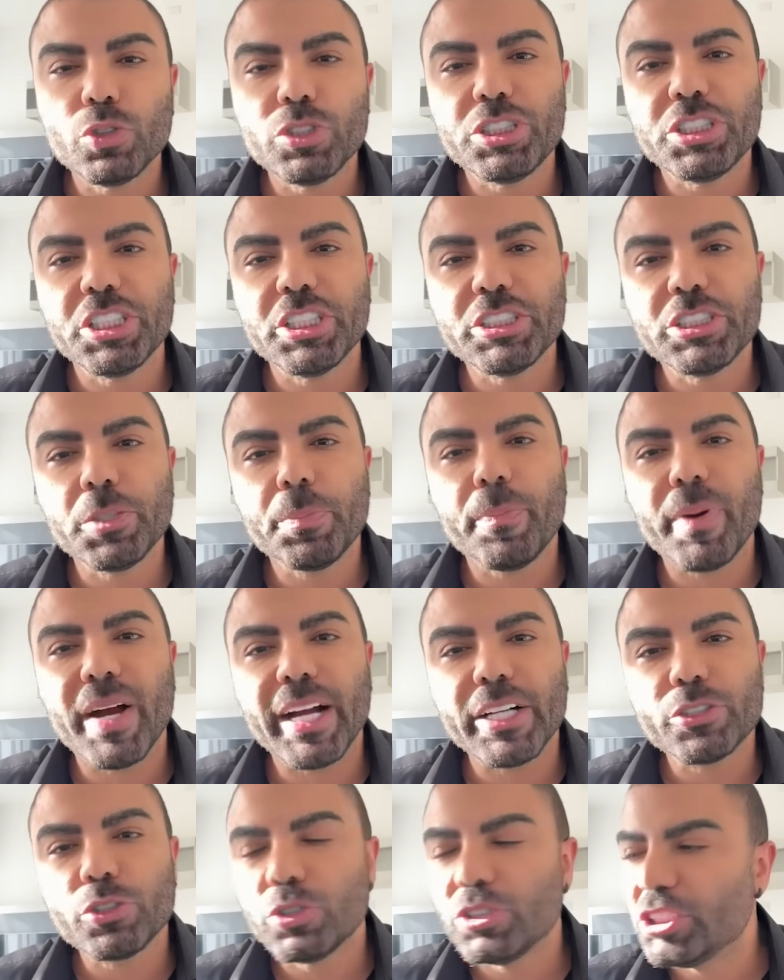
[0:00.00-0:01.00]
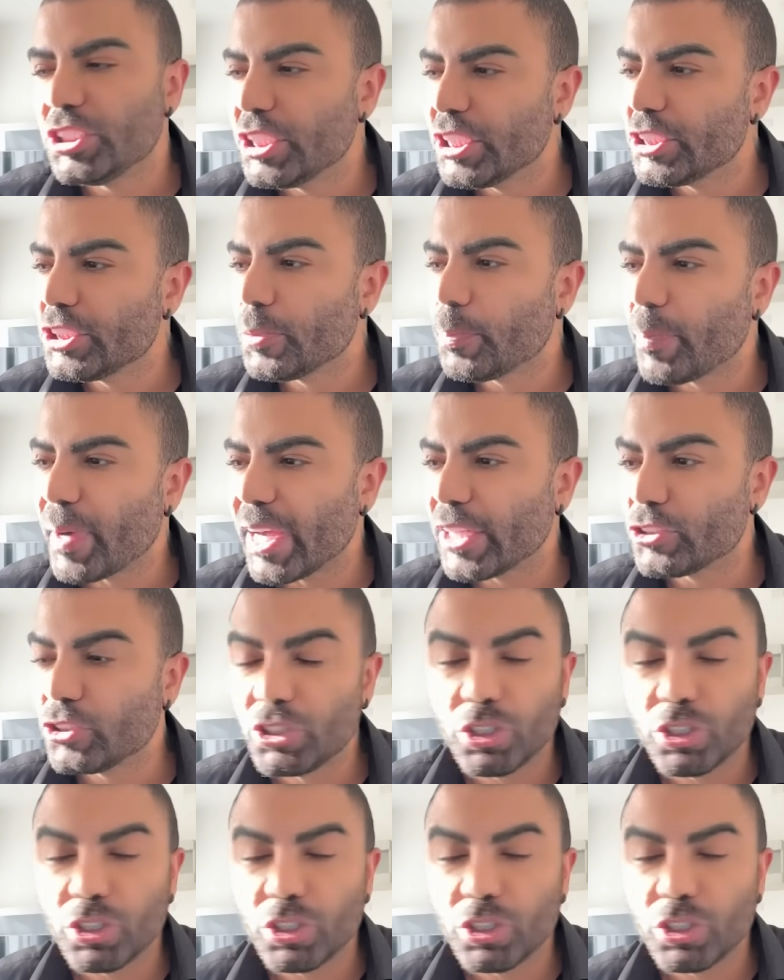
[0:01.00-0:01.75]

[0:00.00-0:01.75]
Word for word: dia de pátio, dia de pátio.